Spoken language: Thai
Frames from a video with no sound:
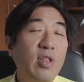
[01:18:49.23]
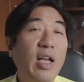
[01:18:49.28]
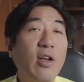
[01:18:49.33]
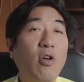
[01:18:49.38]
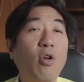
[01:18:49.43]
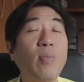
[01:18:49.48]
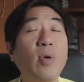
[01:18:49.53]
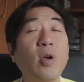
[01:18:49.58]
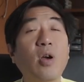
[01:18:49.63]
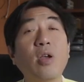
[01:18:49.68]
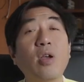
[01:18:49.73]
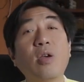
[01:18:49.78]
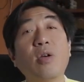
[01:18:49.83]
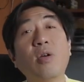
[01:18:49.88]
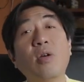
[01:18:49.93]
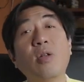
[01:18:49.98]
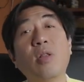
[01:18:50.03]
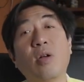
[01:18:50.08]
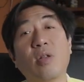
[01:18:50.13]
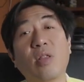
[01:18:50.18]
ส่วนใหญ่คนไม่ค่อย
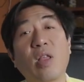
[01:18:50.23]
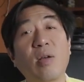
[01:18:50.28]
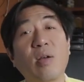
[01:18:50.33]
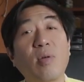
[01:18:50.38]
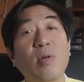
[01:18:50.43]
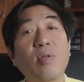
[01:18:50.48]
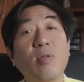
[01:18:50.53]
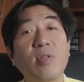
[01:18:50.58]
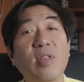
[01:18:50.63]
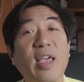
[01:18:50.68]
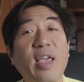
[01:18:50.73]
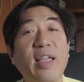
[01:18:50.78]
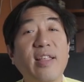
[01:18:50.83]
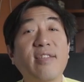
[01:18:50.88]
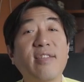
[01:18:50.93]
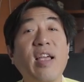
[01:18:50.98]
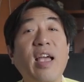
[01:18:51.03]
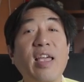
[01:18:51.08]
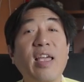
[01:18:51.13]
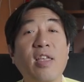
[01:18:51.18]
คืนหรอกนะเพราะคนเกรง
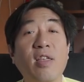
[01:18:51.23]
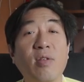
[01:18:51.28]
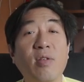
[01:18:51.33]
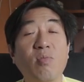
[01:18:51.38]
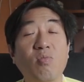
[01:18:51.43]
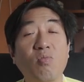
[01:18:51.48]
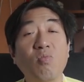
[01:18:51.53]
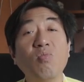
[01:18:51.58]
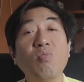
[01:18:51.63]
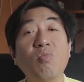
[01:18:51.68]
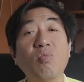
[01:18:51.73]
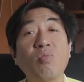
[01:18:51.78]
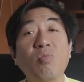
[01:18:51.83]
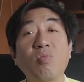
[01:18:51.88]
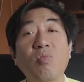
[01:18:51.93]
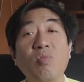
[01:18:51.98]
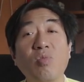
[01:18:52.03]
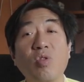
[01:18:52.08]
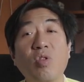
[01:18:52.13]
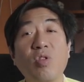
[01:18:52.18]
ใจอืม
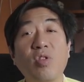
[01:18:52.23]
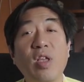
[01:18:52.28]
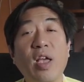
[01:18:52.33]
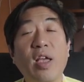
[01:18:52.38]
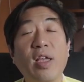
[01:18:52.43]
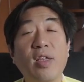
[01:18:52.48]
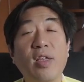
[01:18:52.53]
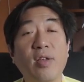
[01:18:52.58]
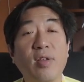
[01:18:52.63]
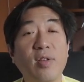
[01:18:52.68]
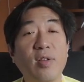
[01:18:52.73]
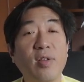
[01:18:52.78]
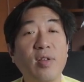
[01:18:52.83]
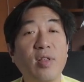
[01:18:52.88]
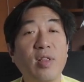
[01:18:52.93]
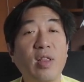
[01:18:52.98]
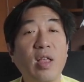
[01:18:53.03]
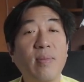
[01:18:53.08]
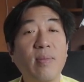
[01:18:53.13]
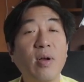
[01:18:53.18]
ส่วนใหญ่
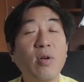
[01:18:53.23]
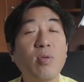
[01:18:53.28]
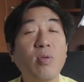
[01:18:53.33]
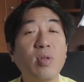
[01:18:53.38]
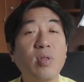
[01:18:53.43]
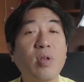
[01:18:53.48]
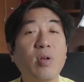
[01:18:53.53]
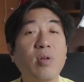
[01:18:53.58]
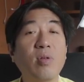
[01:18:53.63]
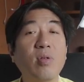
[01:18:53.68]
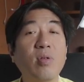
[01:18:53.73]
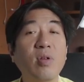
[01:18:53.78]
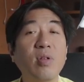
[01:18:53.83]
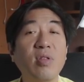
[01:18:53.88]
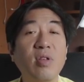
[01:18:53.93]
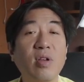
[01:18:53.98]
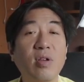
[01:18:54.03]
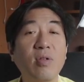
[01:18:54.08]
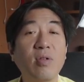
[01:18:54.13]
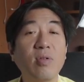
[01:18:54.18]
แต่บางคนเขาก็
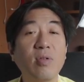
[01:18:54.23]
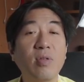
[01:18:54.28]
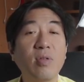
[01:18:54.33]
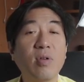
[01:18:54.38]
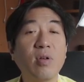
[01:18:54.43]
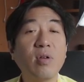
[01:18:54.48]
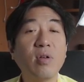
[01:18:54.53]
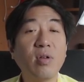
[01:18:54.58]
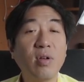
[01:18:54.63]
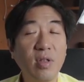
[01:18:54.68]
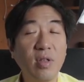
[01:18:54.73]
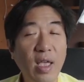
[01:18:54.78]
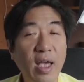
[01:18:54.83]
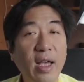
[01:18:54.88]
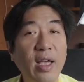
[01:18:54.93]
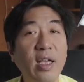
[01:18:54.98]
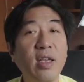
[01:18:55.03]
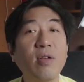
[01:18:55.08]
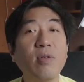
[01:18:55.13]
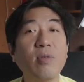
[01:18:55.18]
จะคืนก็ก็อ
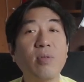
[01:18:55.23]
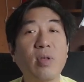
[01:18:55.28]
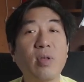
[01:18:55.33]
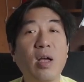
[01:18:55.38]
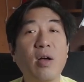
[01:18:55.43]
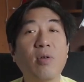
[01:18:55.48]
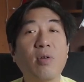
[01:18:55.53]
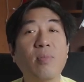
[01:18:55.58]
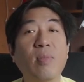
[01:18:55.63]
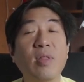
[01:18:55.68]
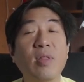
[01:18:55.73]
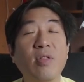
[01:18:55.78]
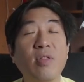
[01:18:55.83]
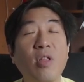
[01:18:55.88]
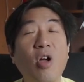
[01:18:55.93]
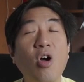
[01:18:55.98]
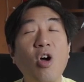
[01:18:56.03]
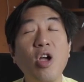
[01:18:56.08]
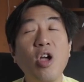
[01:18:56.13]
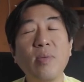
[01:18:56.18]
ยากให้คืนเขามัน
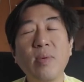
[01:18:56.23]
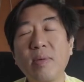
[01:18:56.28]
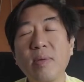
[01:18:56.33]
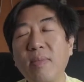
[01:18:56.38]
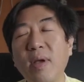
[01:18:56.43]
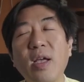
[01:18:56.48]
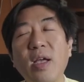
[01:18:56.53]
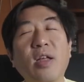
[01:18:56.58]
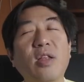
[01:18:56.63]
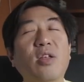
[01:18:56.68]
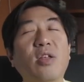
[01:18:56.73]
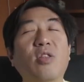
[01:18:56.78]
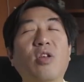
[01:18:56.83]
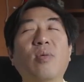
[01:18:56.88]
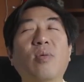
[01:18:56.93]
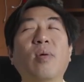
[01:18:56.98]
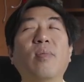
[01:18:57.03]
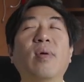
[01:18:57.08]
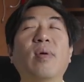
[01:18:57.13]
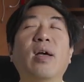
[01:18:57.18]
น้อยมากๆเลย
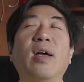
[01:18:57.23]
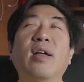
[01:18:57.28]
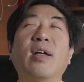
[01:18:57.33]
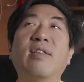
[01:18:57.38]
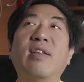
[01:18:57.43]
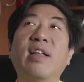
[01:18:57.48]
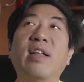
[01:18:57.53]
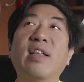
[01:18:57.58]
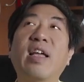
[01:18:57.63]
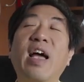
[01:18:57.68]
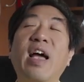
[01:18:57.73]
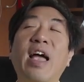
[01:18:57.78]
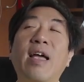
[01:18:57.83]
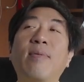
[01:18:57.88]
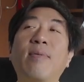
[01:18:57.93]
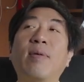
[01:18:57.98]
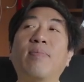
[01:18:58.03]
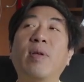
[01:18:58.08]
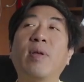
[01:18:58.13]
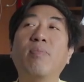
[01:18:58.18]
น้อยมากๆอาจารย์ขาย
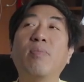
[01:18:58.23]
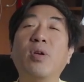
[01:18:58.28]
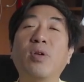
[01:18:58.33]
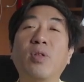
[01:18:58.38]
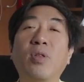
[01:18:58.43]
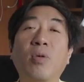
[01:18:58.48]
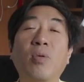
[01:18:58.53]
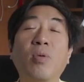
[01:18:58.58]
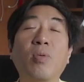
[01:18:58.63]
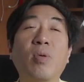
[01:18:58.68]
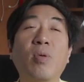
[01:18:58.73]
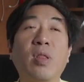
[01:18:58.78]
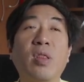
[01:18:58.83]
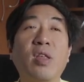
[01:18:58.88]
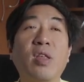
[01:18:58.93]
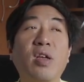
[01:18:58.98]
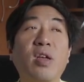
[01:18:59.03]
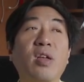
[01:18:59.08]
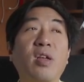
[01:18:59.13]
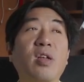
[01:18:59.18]
มาเป็นหมื่นขวด
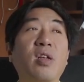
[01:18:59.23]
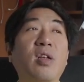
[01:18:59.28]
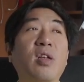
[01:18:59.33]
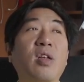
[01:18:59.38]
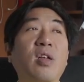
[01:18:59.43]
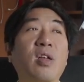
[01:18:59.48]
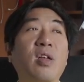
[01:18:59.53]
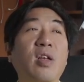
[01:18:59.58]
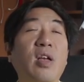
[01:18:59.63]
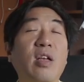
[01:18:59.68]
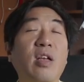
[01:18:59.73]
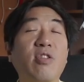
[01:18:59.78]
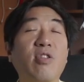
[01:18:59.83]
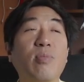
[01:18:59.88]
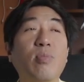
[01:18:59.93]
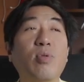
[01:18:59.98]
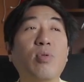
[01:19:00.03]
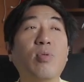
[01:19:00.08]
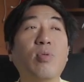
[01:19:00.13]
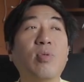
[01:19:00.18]
เนี่ยไอแช
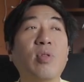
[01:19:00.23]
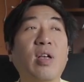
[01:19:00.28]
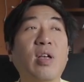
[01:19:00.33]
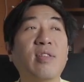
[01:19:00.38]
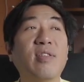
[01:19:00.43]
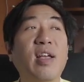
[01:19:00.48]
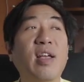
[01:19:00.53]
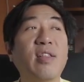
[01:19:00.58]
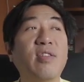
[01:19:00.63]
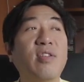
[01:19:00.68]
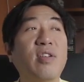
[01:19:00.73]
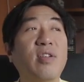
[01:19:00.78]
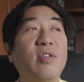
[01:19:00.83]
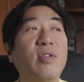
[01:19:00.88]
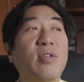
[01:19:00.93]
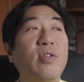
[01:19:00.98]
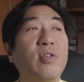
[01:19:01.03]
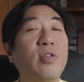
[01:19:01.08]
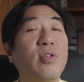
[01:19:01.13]
มพูนะอาจารย์เจอ